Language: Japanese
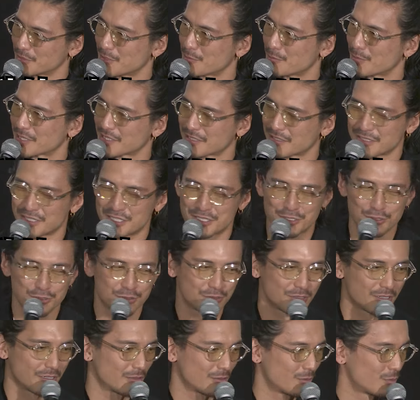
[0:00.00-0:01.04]
でまた20
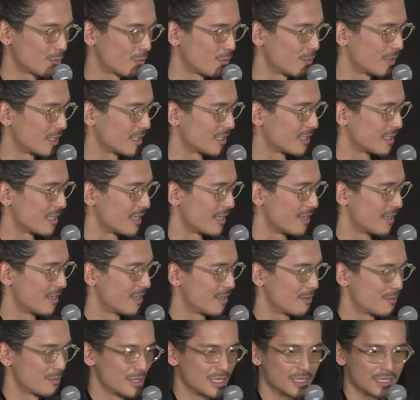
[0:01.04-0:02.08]
年後こうやって
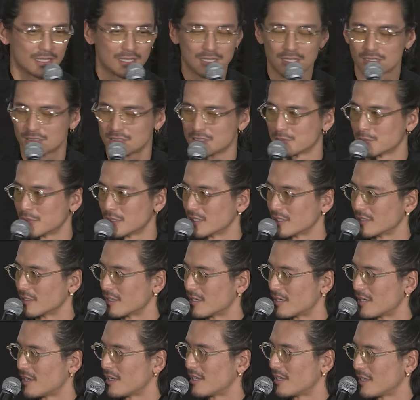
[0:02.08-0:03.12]
みんなで集まれた
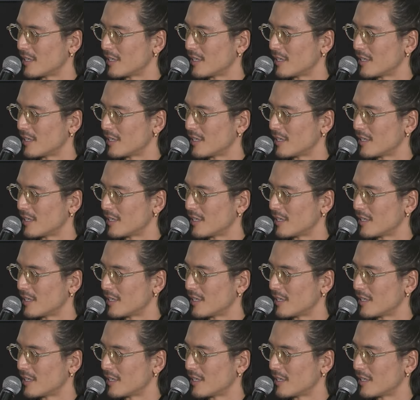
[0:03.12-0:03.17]
ら